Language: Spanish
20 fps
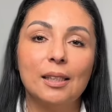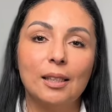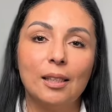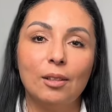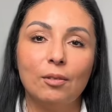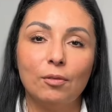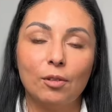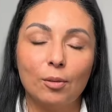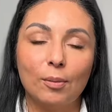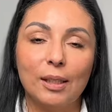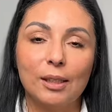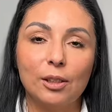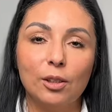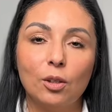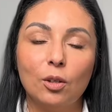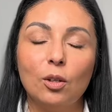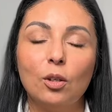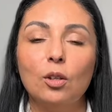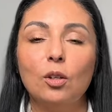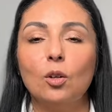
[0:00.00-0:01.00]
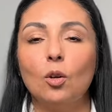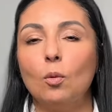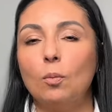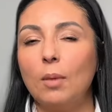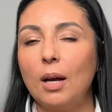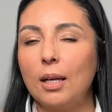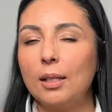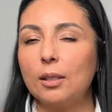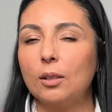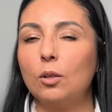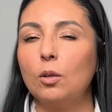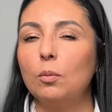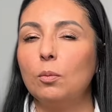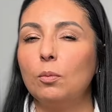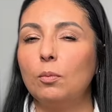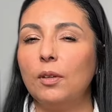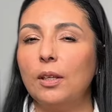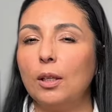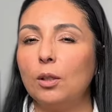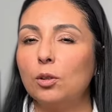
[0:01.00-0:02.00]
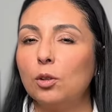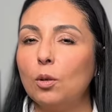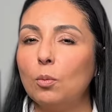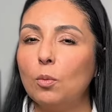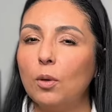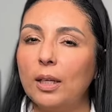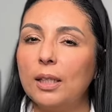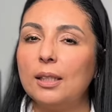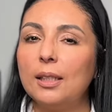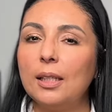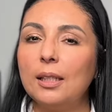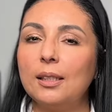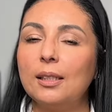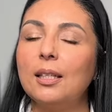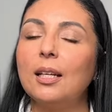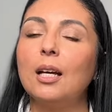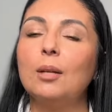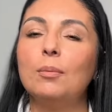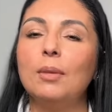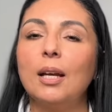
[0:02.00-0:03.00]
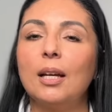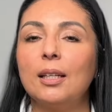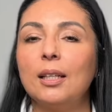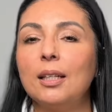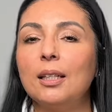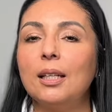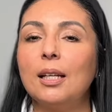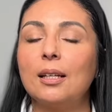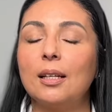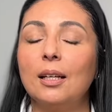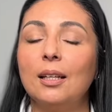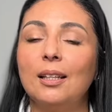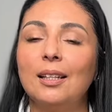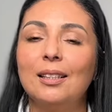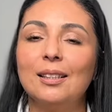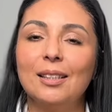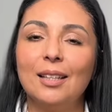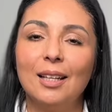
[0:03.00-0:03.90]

información o más videos como este, síganme aquí en las redes.